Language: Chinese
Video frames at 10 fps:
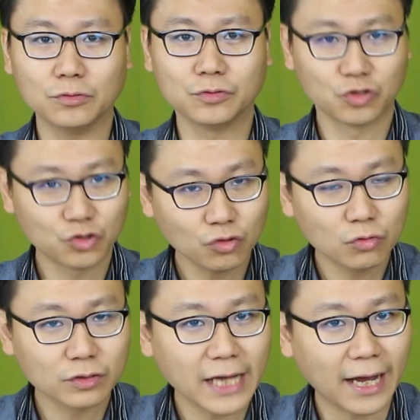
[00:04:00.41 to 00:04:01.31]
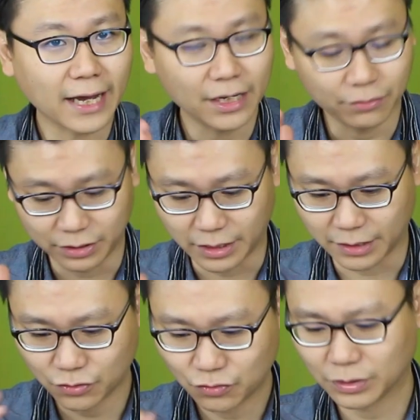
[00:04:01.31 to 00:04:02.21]
论重大还有
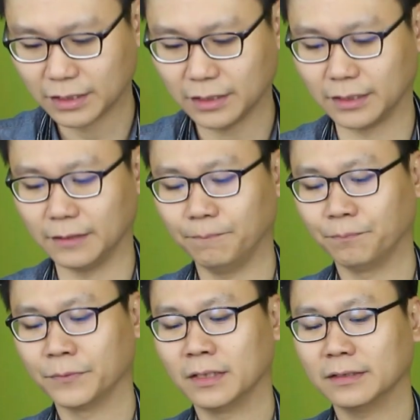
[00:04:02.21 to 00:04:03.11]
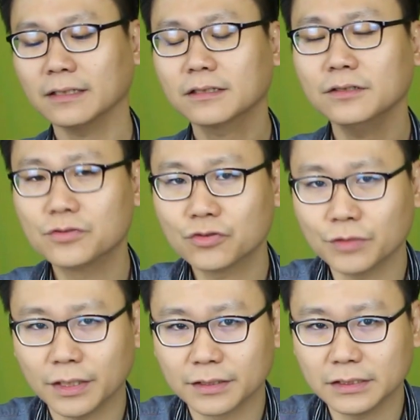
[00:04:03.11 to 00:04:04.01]
严肃的课题，但更重
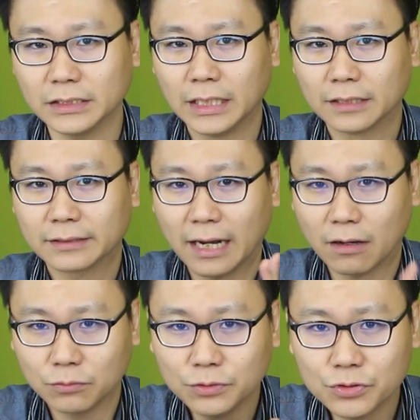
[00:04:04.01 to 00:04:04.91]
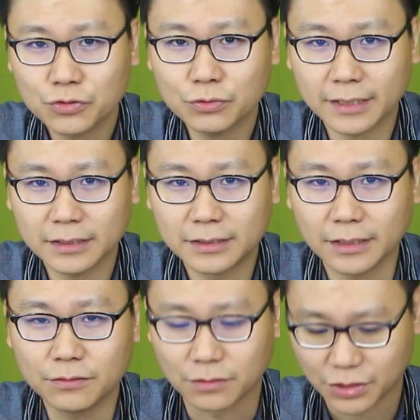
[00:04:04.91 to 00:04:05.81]
要的是讨论出来的
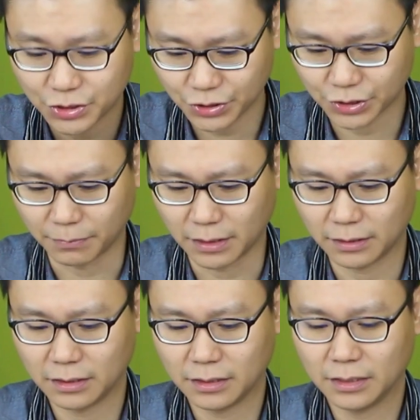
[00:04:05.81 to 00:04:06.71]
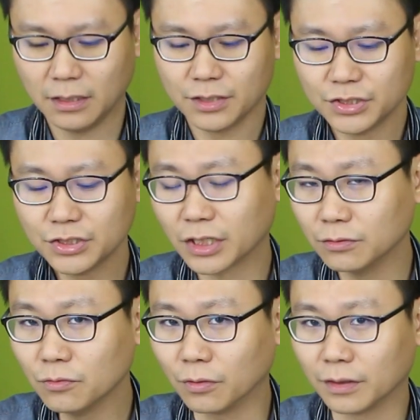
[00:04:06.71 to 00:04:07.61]
结果是什么？是
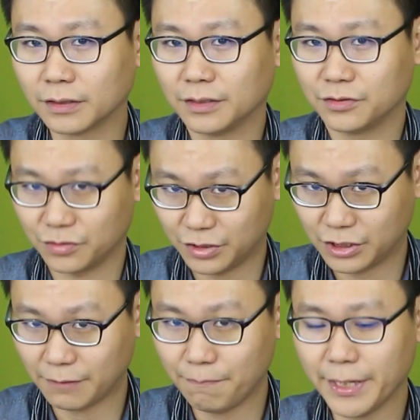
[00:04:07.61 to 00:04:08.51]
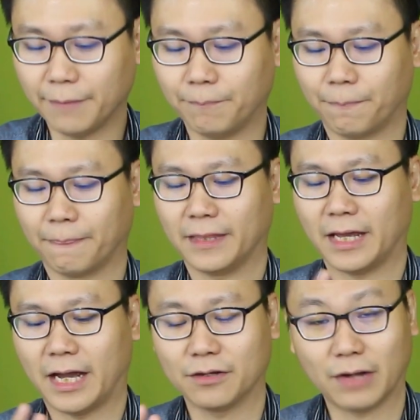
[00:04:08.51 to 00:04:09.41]
成果，就是正面，
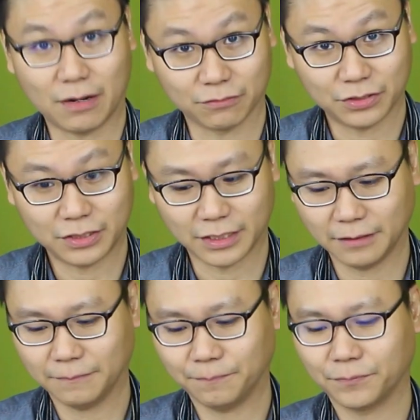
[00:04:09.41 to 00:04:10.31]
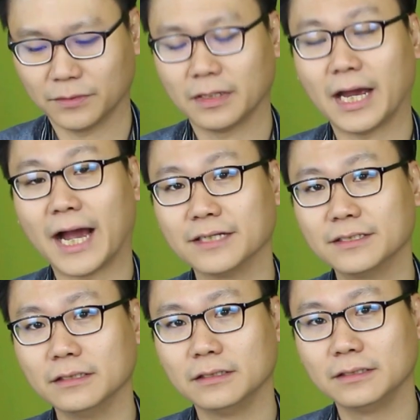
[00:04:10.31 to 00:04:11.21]
还有好事情，还
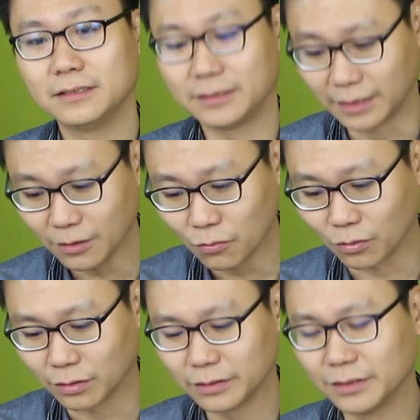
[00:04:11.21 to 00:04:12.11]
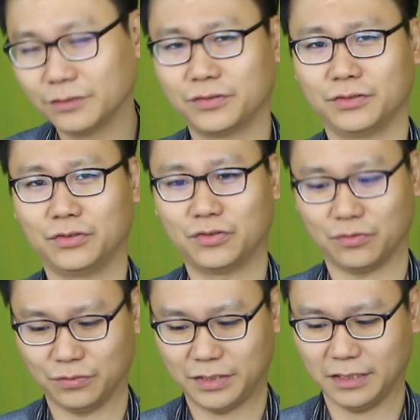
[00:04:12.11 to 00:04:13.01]
是结果就是
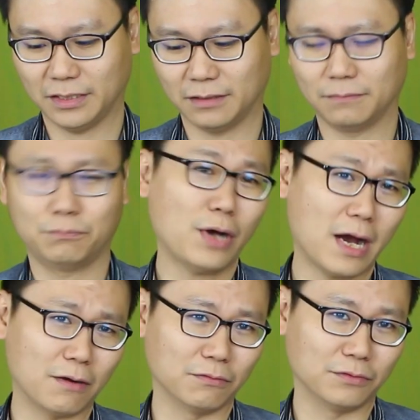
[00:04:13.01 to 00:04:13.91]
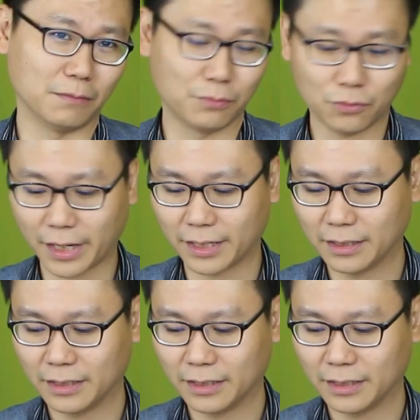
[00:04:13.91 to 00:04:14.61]
中性的，不好也不坏？